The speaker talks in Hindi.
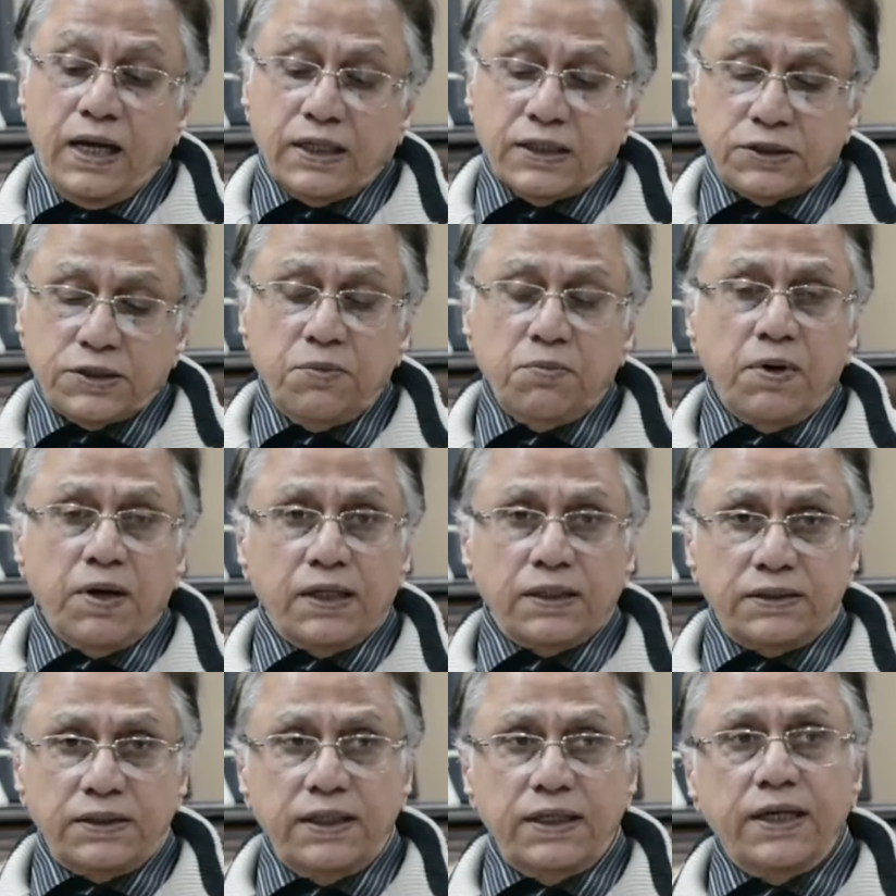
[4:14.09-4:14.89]
असल
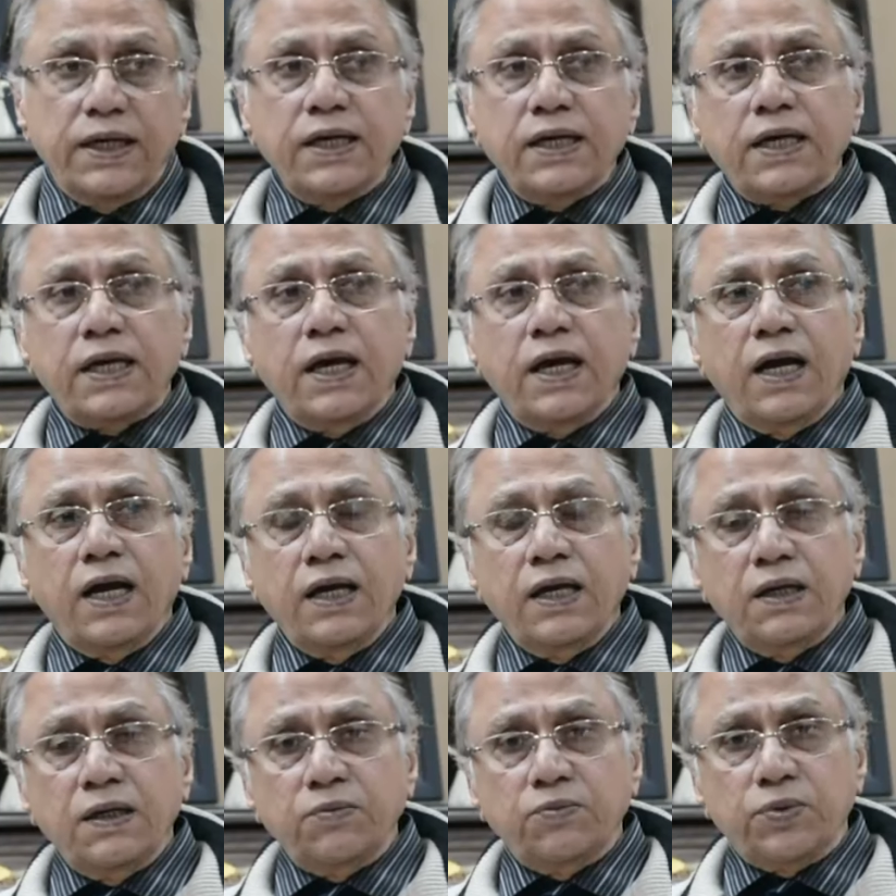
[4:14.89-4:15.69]
बात यह है कि
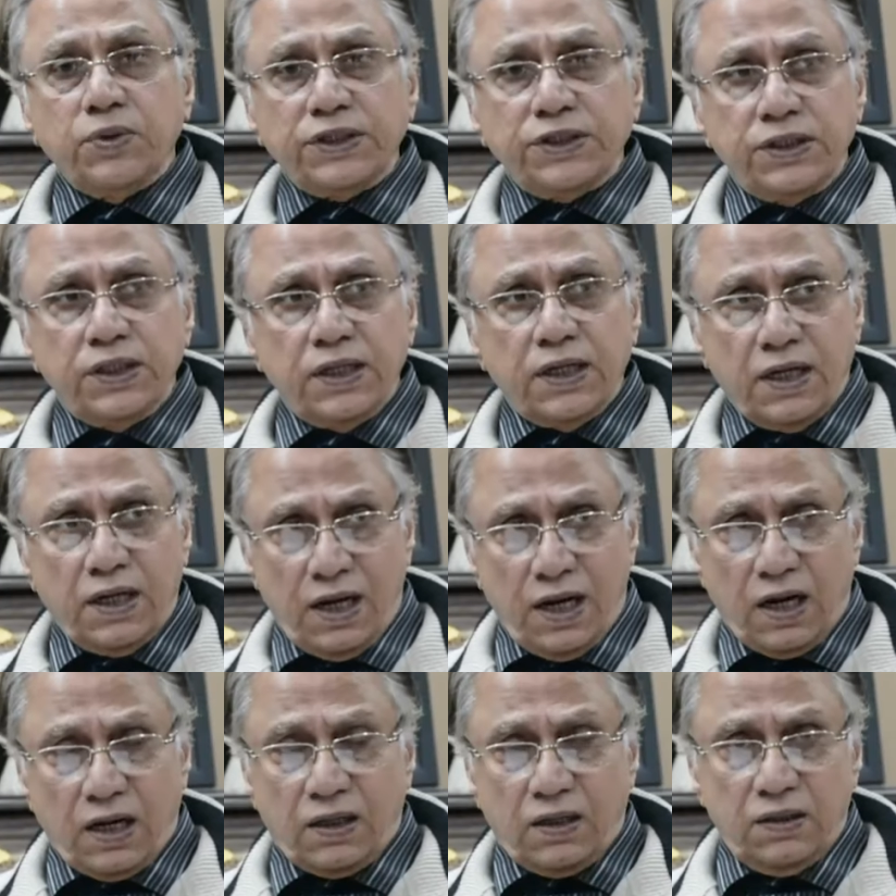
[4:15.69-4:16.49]
आए बेशर
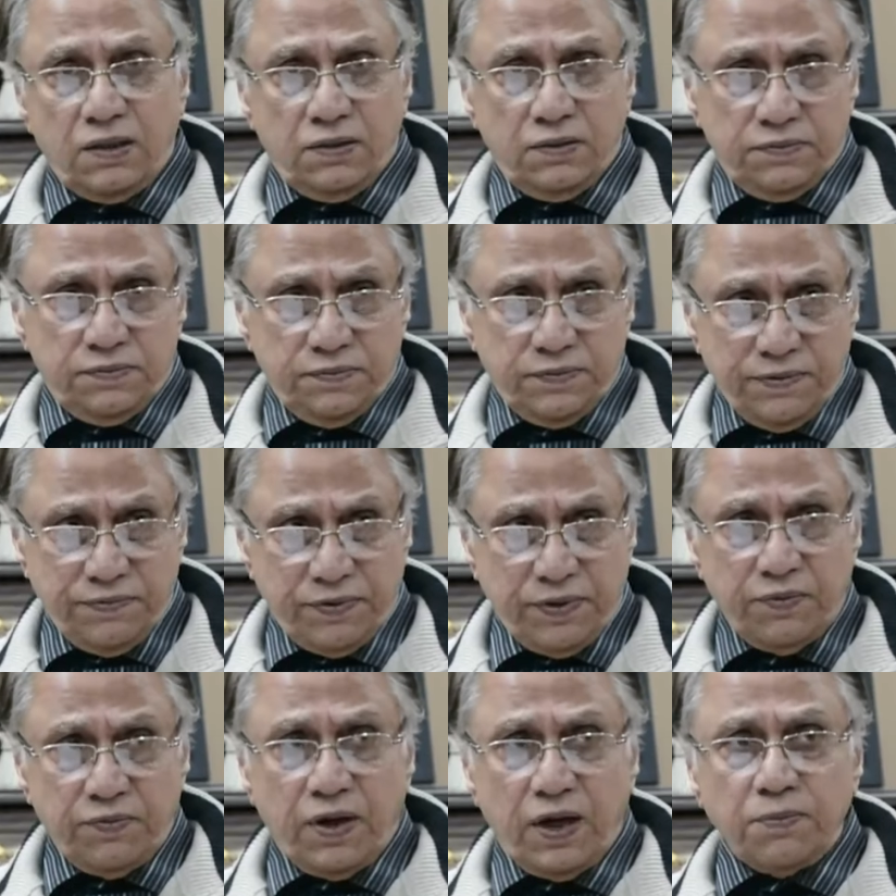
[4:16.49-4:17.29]
लाख
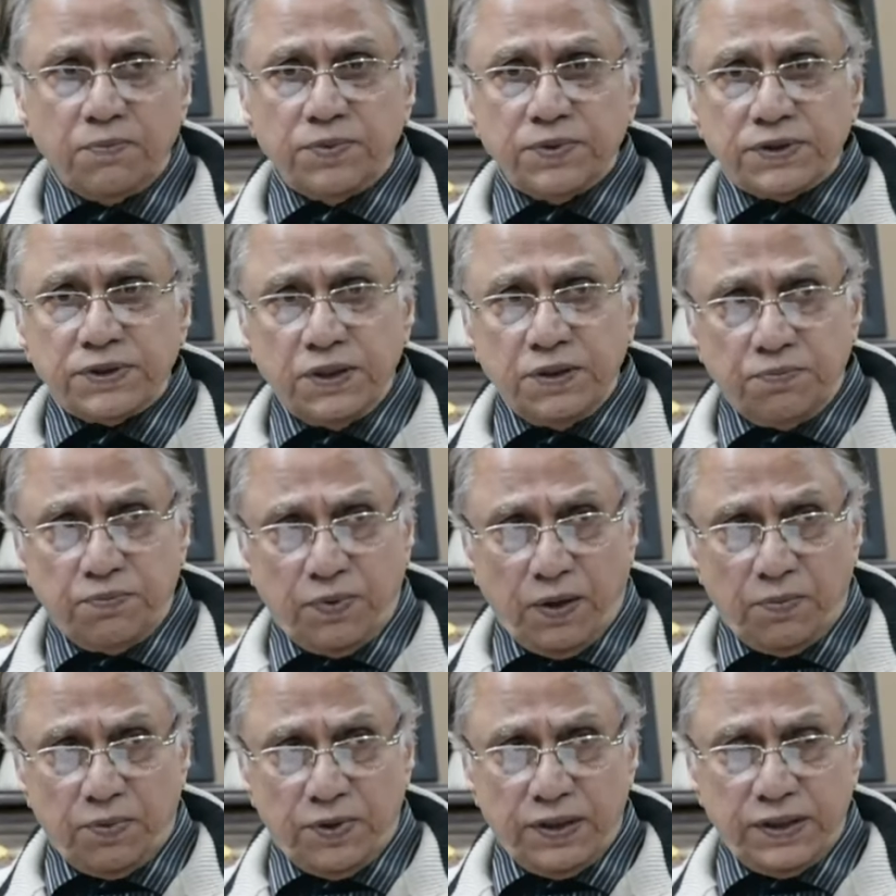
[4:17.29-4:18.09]
फिफ्टी वन परसेंट
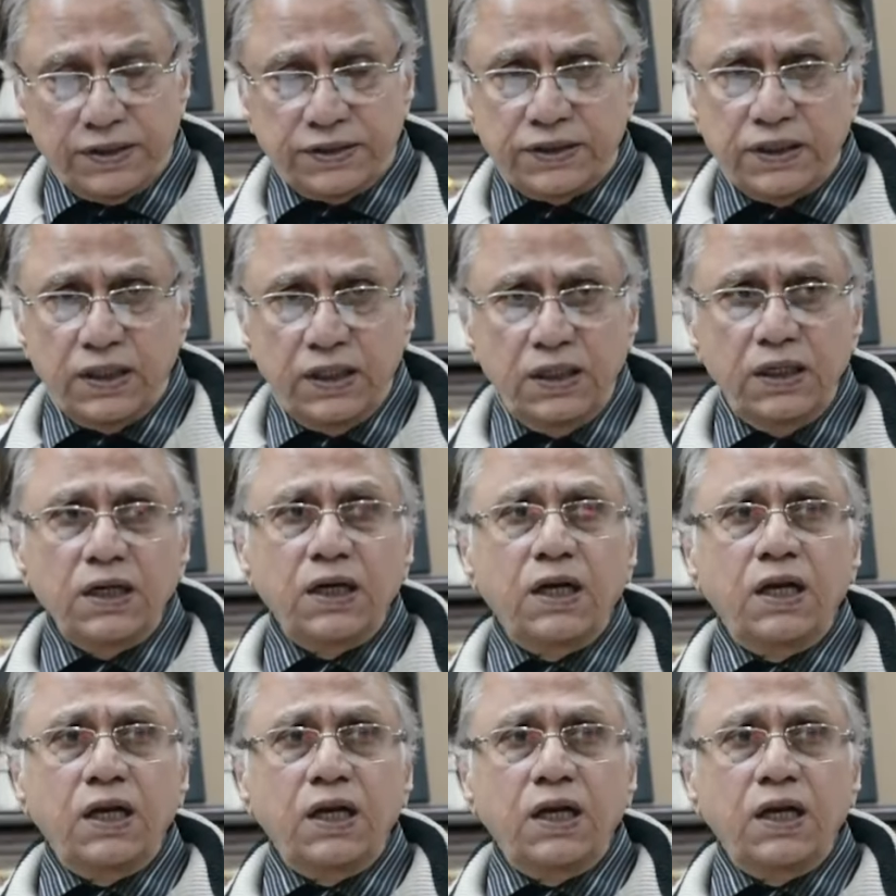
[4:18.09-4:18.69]
पॉपुलेशन